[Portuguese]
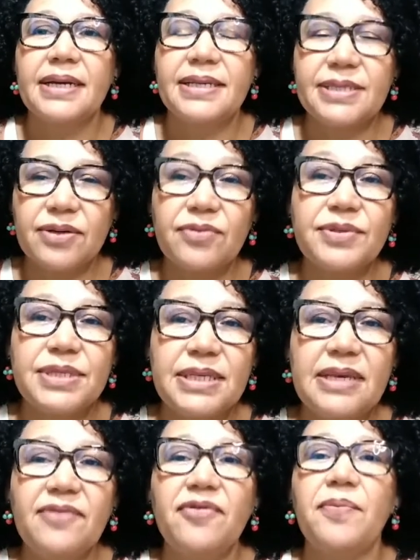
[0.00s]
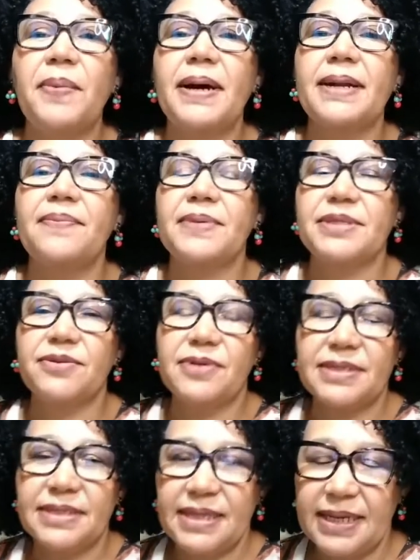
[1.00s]
exclusivo para
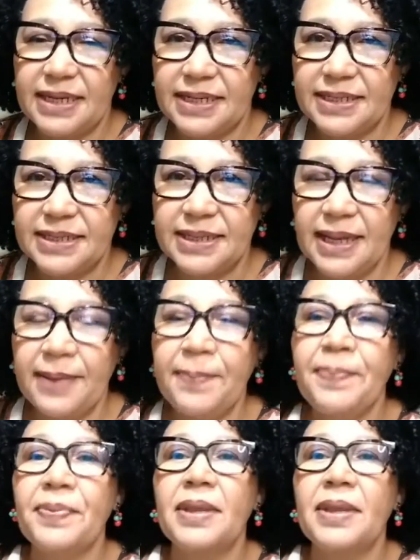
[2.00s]
pessoas negras, né?